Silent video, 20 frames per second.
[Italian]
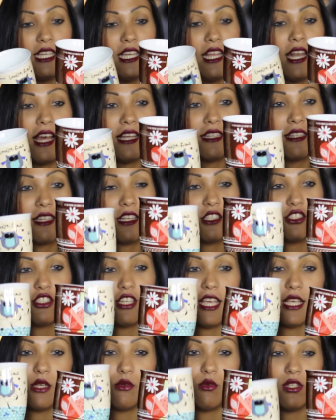e l'altra
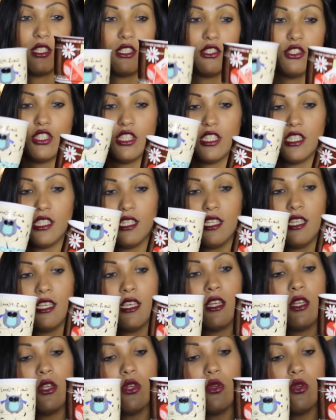c'è i cuoricini